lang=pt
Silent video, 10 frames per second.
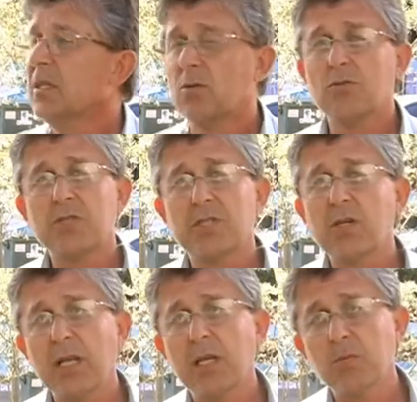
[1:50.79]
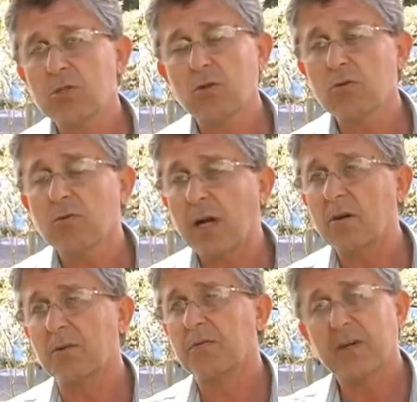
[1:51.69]
No desequilíbrio
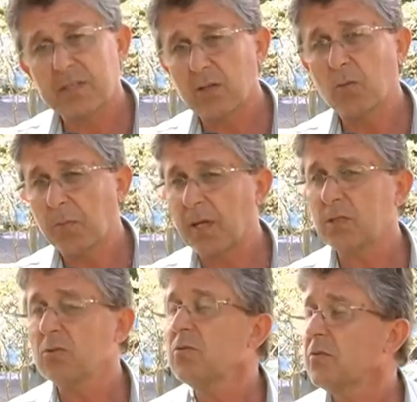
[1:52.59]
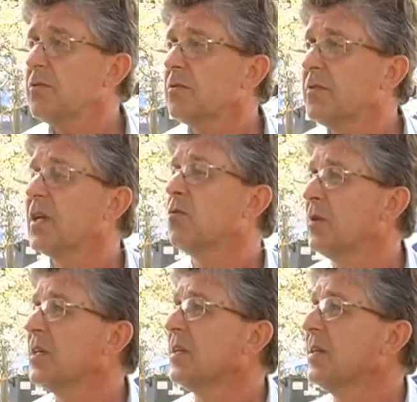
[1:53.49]
estrutural e fazer o prédio vir a
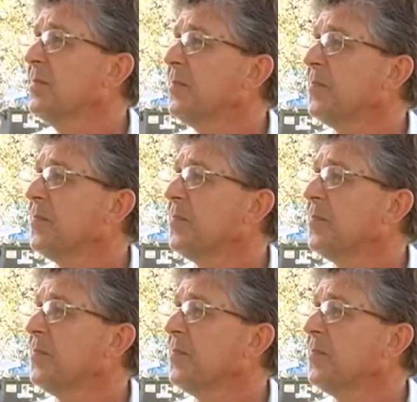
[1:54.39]
ruir, né?